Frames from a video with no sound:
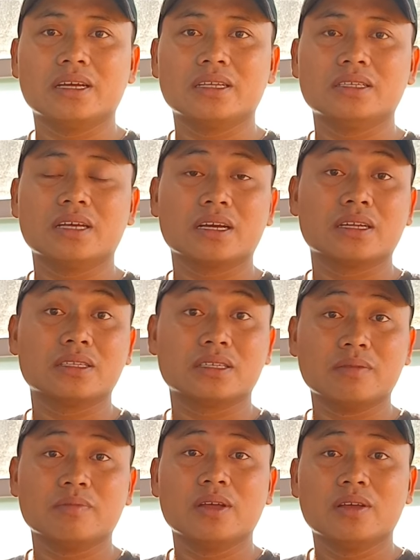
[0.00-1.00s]
dan jangan di
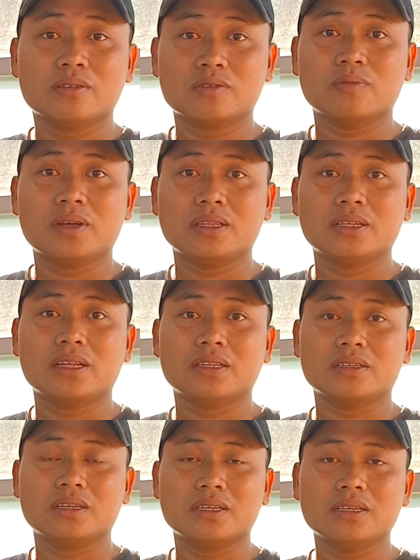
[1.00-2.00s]
skip supaya tidak
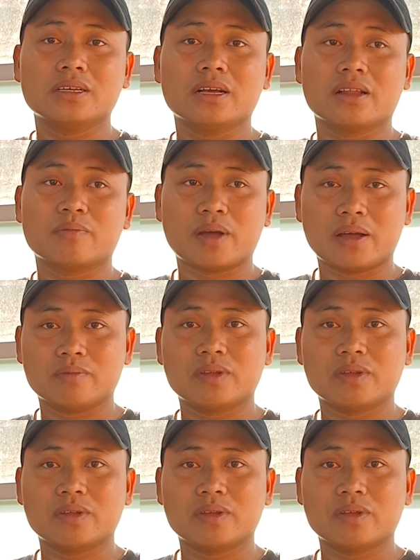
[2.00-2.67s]
terjadi gagal paham